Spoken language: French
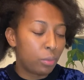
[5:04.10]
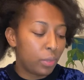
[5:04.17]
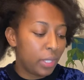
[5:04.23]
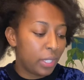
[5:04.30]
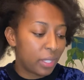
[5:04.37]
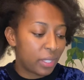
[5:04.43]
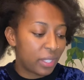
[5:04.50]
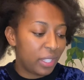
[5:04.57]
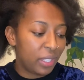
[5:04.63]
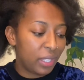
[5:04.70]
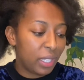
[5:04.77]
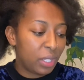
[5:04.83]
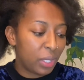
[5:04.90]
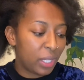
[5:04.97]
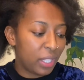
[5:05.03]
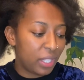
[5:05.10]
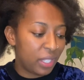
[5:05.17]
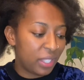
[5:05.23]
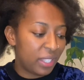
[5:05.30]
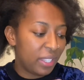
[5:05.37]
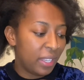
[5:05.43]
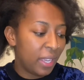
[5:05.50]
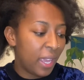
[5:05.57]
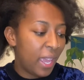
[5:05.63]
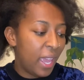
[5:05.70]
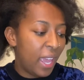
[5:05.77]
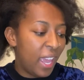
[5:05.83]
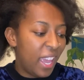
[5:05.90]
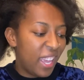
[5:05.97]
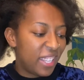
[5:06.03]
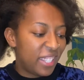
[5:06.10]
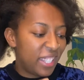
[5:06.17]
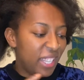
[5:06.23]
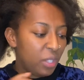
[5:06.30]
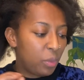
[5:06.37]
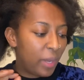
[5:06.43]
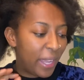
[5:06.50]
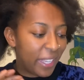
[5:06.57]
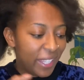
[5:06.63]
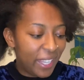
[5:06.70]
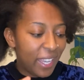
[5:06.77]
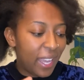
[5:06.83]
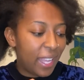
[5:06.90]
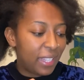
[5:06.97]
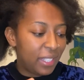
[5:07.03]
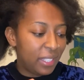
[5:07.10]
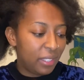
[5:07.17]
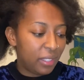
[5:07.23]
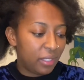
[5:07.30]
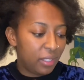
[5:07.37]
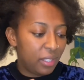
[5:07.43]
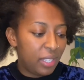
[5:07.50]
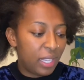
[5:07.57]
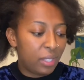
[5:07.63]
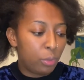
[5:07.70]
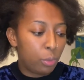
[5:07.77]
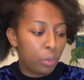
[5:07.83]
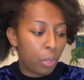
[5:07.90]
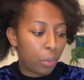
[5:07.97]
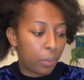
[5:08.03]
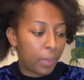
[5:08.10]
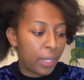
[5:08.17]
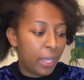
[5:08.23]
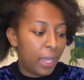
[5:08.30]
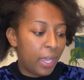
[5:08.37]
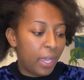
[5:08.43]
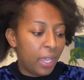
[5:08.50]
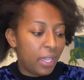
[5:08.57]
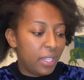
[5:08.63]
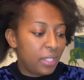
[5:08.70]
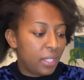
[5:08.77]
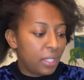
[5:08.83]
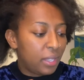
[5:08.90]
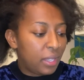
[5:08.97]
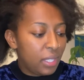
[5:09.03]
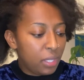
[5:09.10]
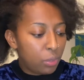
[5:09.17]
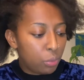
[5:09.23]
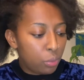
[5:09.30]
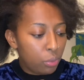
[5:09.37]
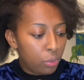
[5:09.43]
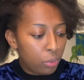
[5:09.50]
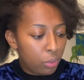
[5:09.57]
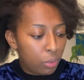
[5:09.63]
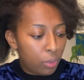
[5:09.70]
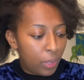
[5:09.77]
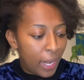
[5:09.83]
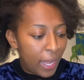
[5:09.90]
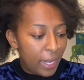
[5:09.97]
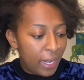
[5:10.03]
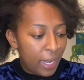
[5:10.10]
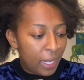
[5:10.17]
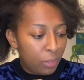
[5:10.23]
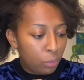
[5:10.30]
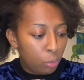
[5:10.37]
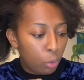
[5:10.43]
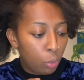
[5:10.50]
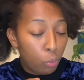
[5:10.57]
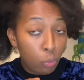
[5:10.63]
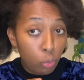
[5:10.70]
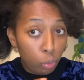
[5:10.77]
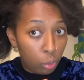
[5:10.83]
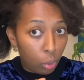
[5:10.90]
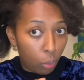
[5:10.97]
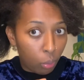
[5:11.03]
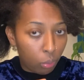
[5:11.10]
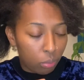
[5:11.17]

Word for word: lire ce qui est écrit ici, c'est de la kératine qu'il y a dedans. Et c'est issu de la laine de mouton.